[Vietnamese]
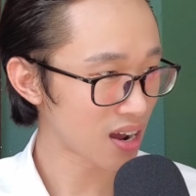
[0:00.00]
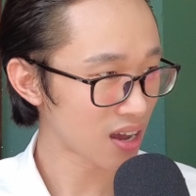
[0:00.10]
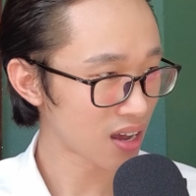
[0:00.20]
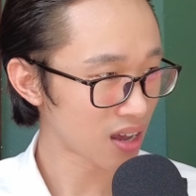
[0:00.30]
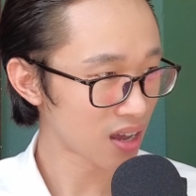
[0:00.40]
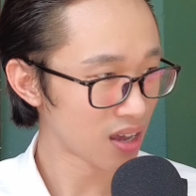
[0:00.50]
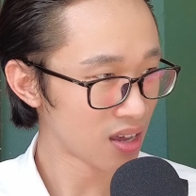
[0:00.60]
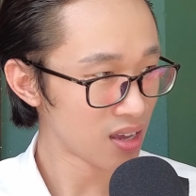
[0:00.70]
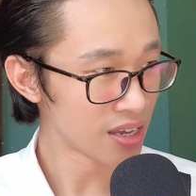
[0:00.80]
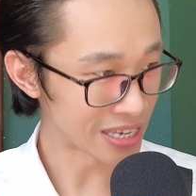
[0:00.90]
rồi
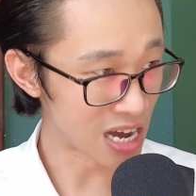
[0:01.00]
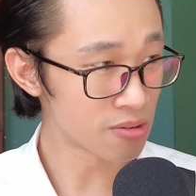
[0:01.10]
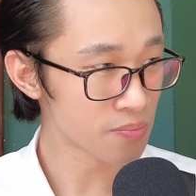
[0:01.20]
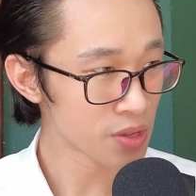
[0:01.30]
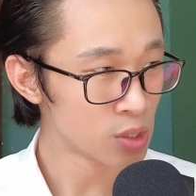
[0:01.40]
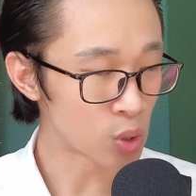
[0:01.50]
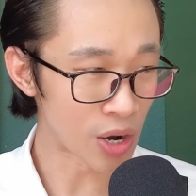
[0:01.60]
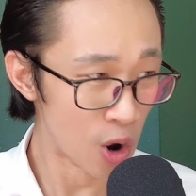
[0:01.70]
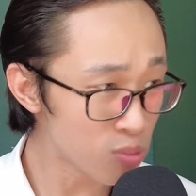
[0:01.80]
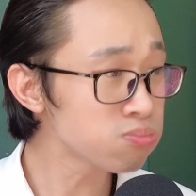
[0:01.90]
hiểu không
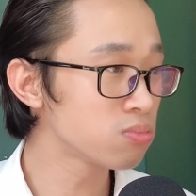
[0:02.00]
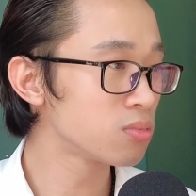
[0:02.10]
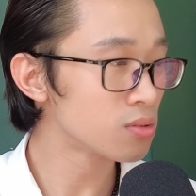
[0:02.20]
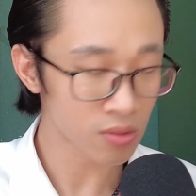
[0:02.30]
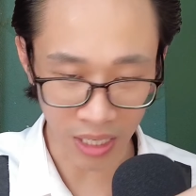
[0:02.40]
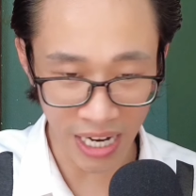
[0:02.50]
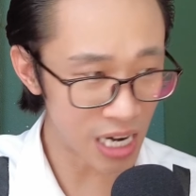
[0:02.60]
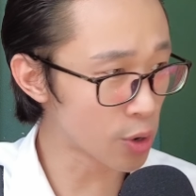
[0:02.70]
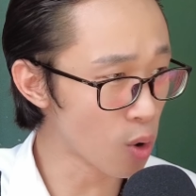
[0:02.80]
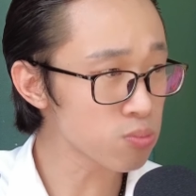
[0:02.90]
tuyển đúng thì
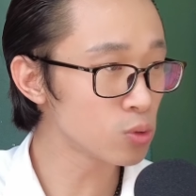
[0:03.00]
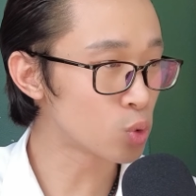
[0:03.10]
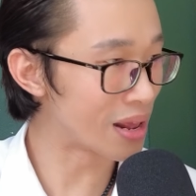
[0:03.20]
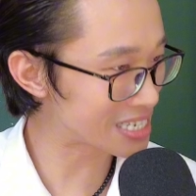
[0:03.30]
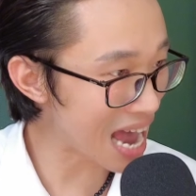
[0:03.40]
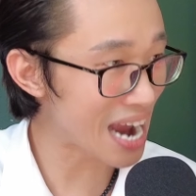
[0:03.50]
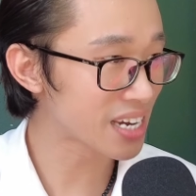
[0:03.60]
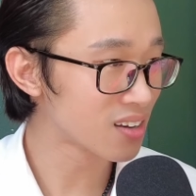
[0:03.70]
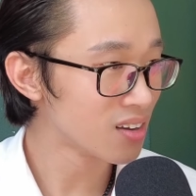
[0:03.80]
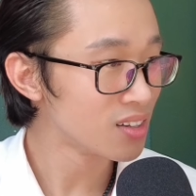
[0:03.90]
đi nó đúng tuyển sai
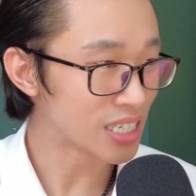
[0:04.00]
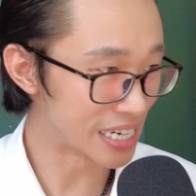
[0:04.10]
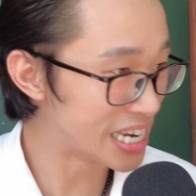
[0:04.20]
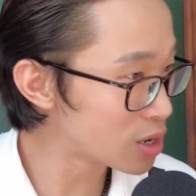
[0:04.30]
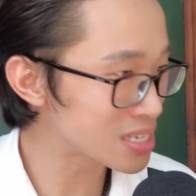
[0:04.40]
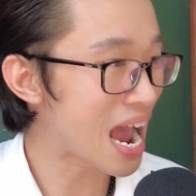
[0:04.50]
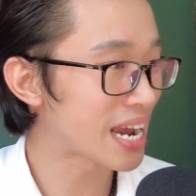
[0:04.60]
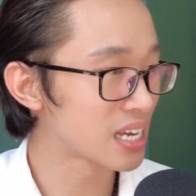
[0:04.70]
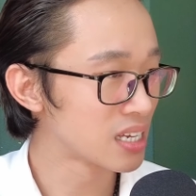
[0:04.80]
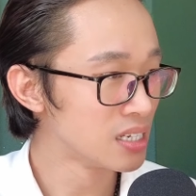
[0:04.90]
thì đi nó
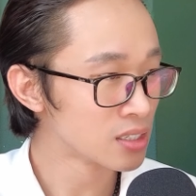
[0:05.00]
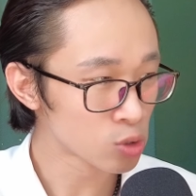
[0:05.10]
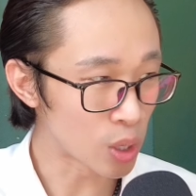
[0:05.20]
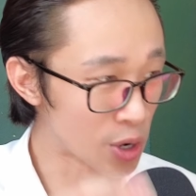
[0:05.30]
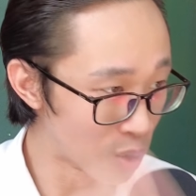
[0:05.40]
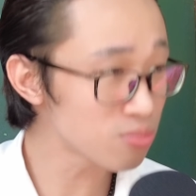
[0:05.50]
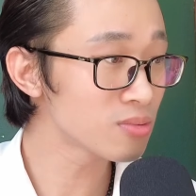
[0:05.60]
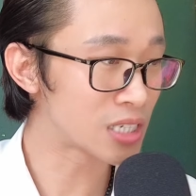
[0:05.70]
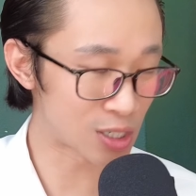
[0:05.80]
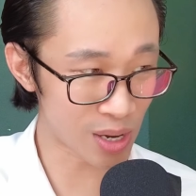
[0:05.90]
sai tuyển đúng
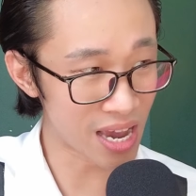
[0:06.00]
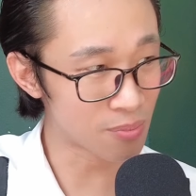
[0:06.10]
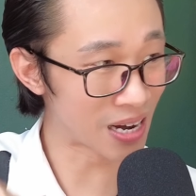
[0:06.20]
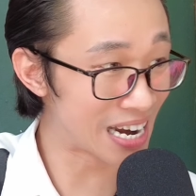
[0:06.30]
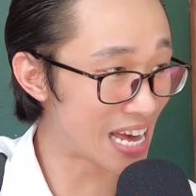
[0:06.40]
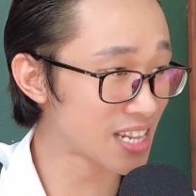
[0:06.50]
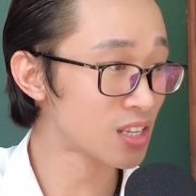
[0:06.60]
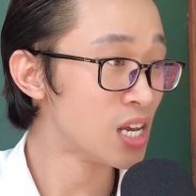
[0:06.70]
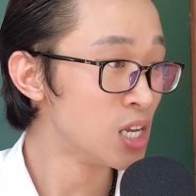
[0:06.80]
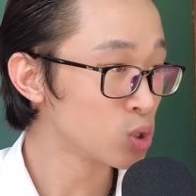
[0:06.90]
thì doanh nghiệp mình đi lên
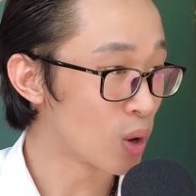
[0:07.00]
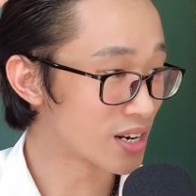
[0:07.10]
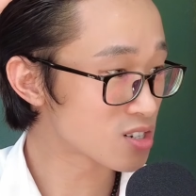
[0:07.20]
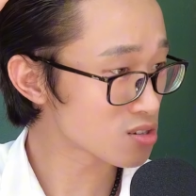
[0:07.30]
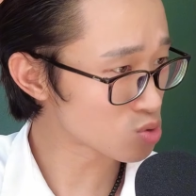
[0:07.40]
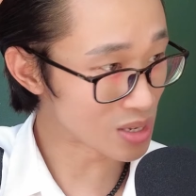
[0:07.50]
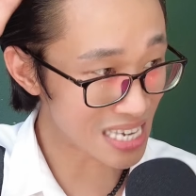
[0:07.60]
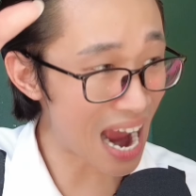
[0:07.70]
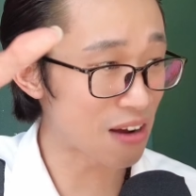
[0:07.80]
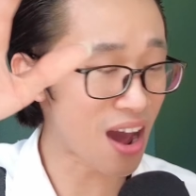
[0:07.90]
tuyển tuyển
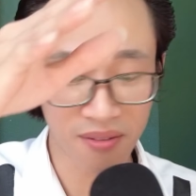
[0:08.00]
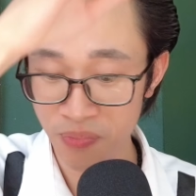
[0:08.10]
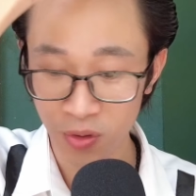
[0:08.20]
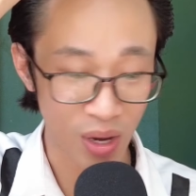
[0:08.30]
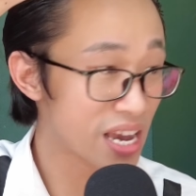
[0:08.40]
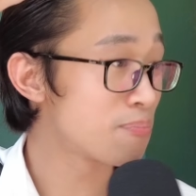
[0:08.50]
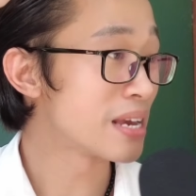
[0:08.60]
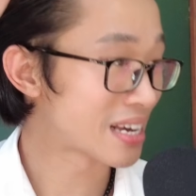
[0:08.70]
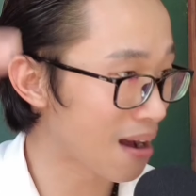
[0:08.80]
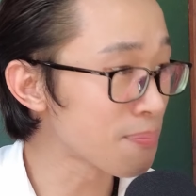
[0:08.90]
sai phát doanh nghiệp
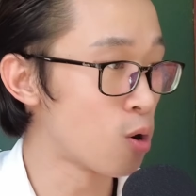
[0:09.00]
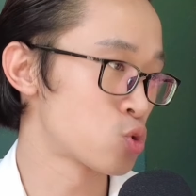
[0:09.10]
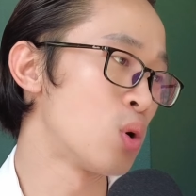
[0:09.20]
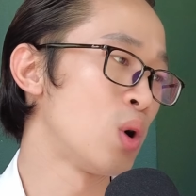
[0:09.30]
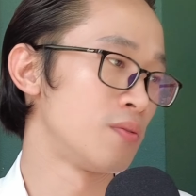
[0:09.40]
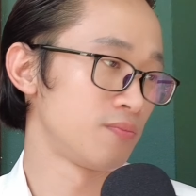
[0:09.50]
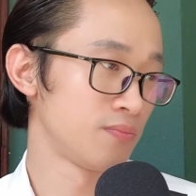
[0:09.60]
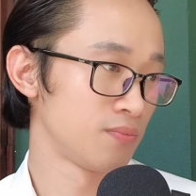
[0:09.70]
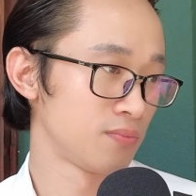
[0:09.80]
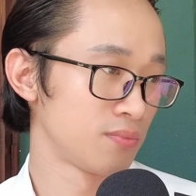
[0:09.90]
mình cắm đầu xuống luôn
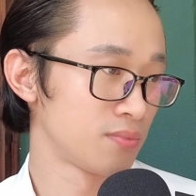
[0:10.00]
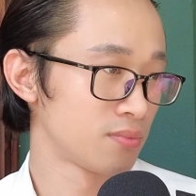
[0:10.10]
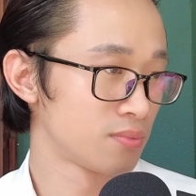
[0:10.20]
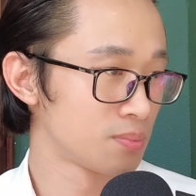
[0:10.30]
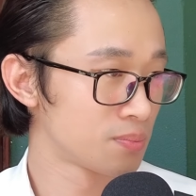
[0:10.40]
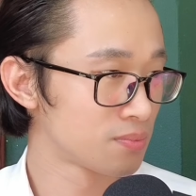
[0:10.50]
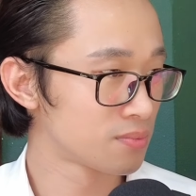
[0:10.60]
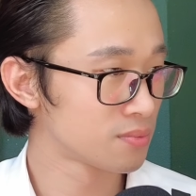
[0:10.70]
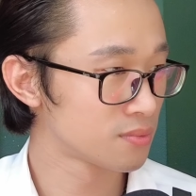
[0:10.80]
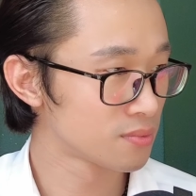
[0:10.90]
mình mình
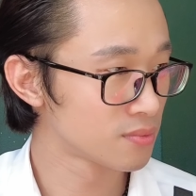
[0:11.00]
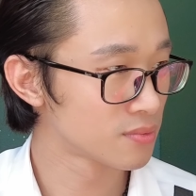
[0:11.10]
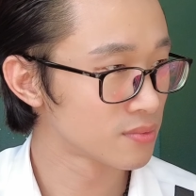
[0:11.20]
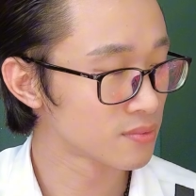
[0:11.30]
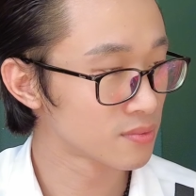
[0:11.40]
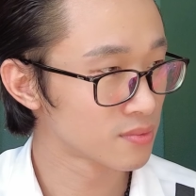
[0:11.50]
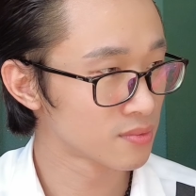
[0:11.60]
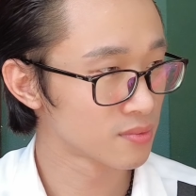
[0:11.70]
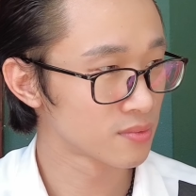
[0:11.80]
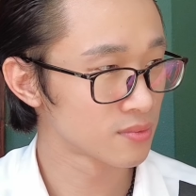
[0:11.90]
đang bị là
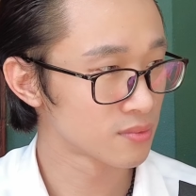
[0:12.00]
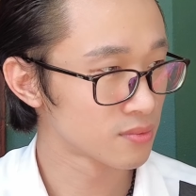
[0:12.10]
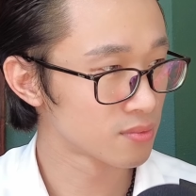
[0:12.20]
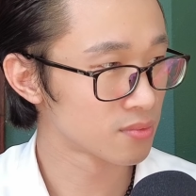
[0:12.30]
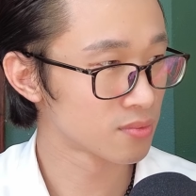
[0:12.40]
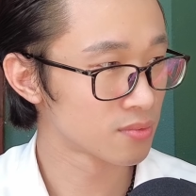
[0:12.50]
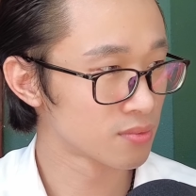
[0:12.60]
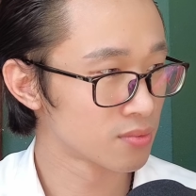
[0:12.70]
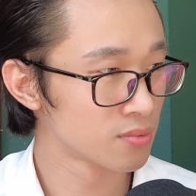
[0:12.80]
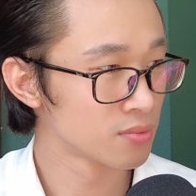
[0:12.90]
đưa cái tình cảm nó
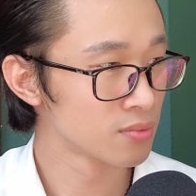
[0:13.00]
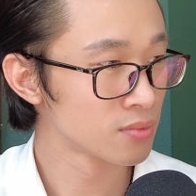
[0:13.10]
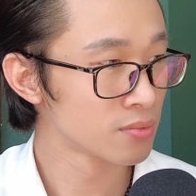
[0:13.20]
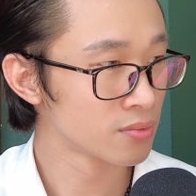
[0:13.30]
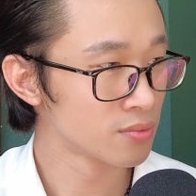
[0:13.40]
vào công việc quá